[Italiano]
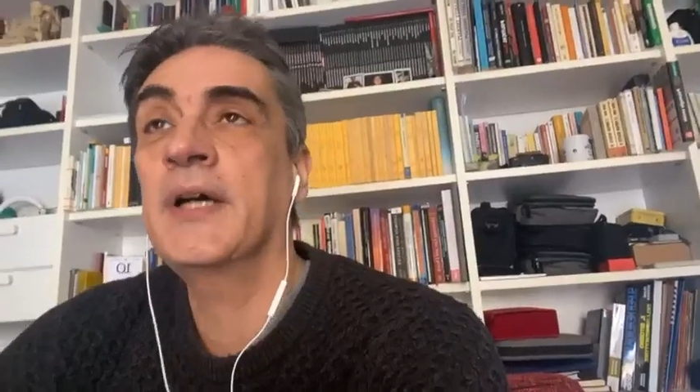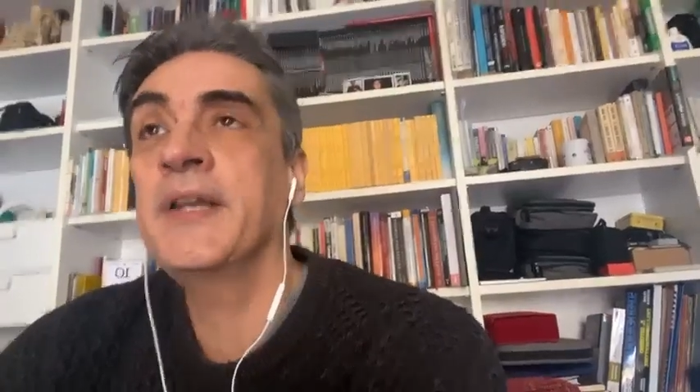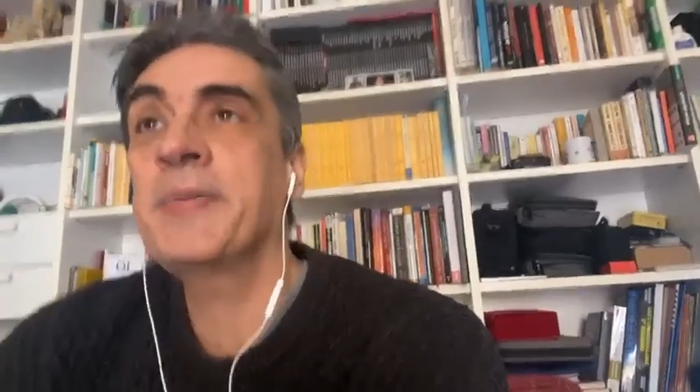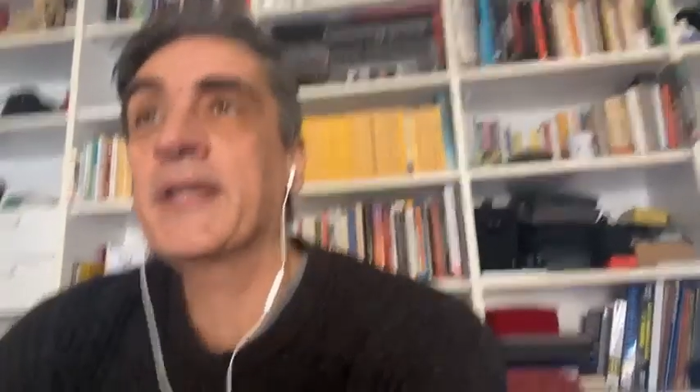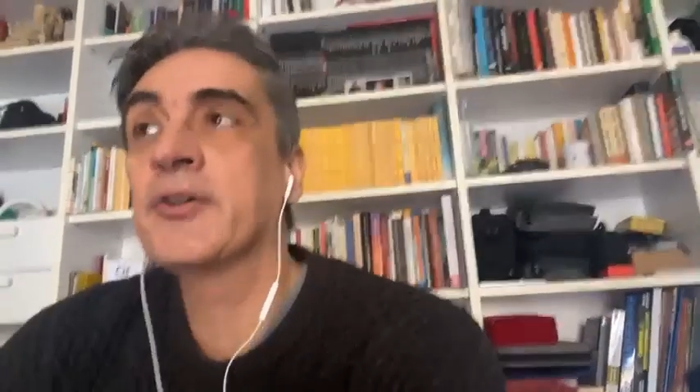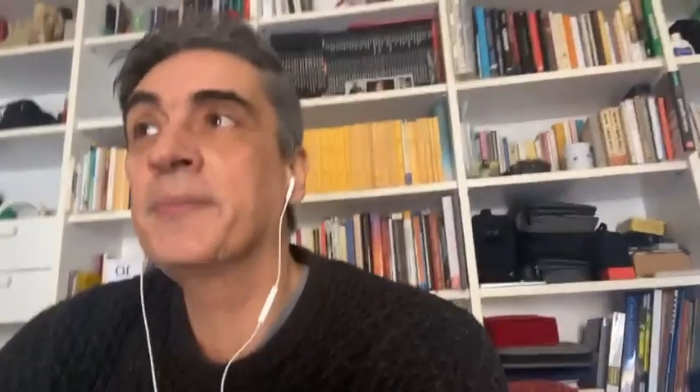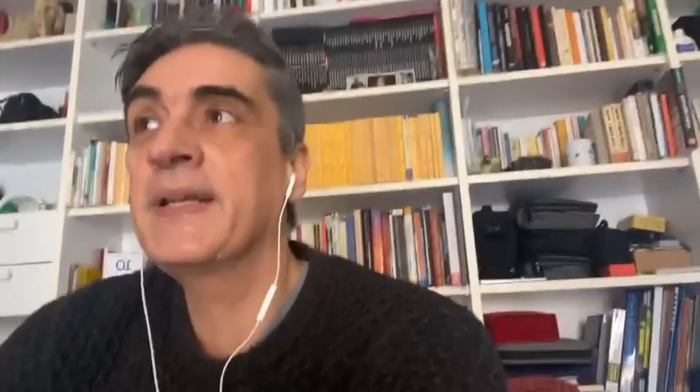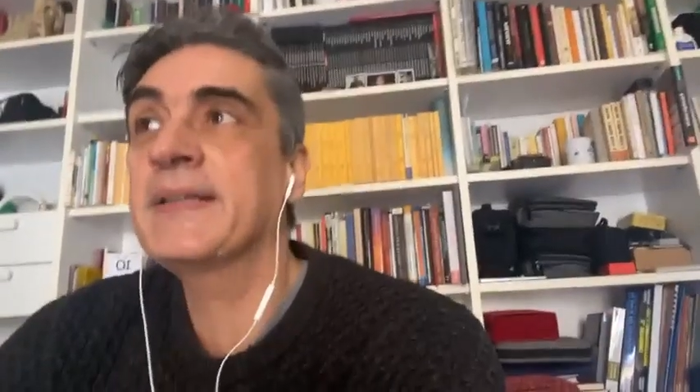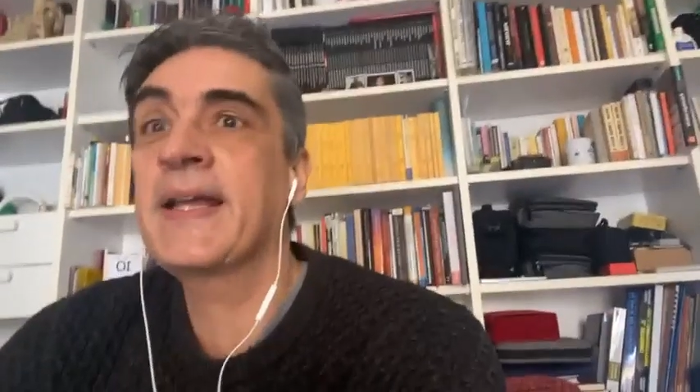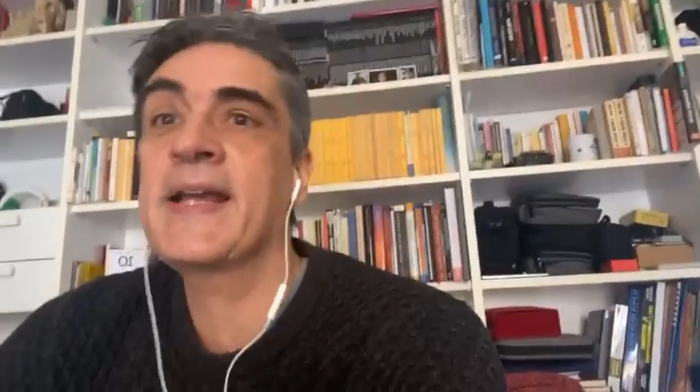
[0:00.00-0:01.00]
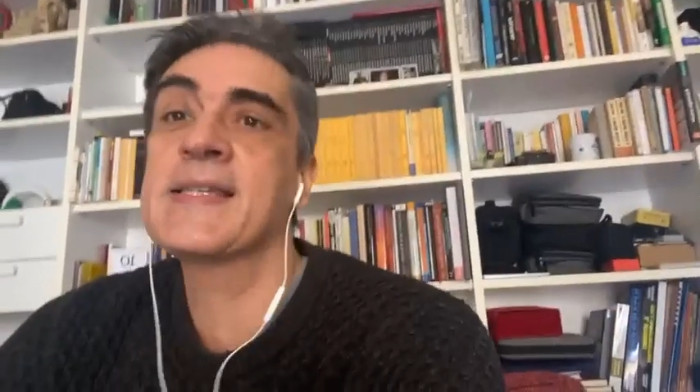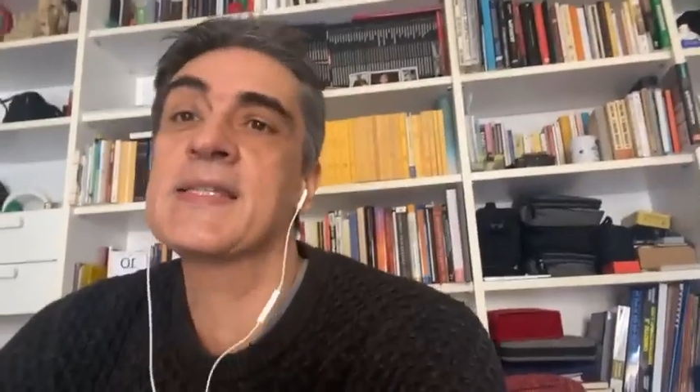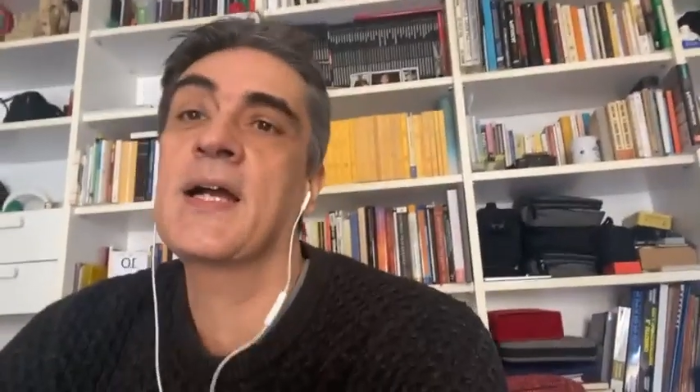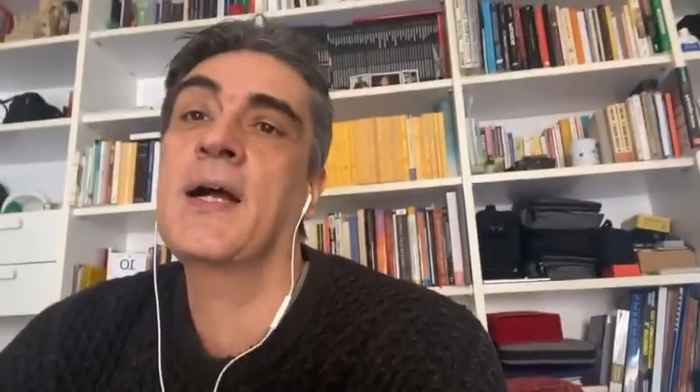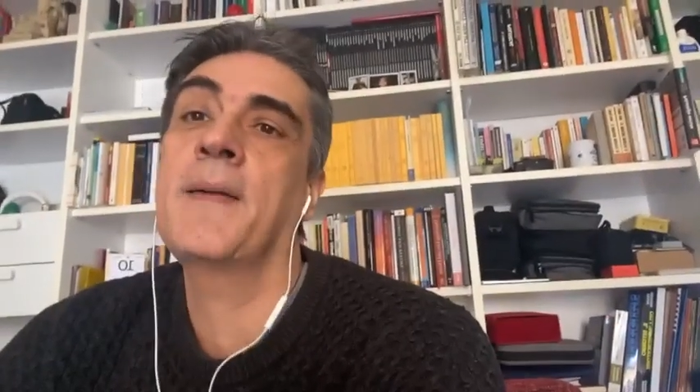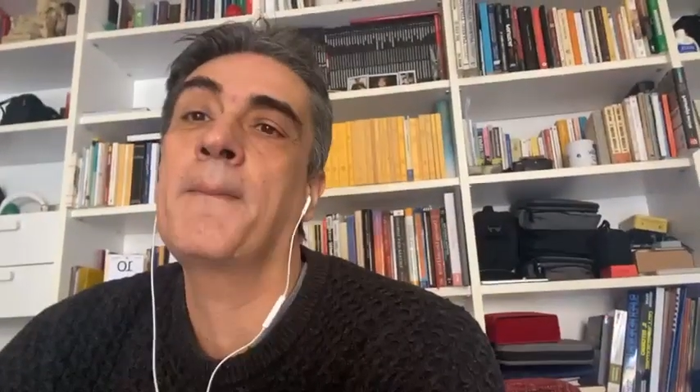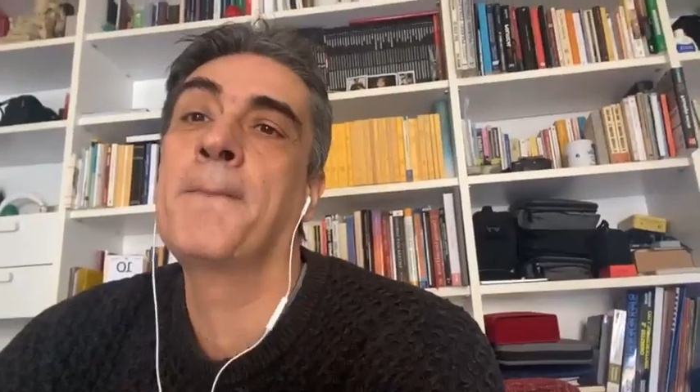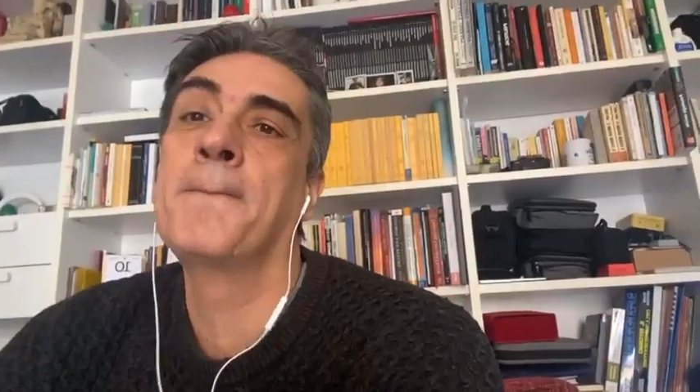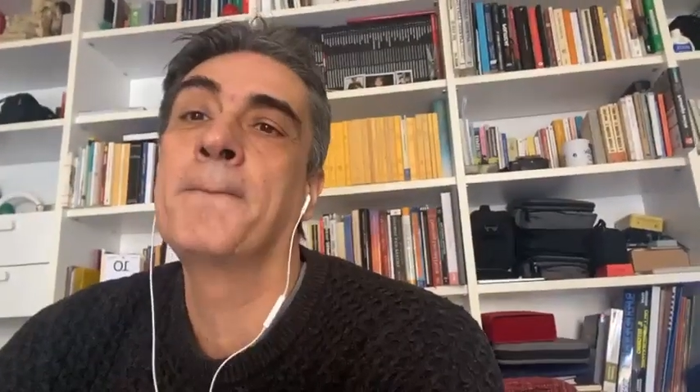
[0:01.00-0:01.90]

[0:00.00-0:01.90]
Eh, ripeto, a me interessa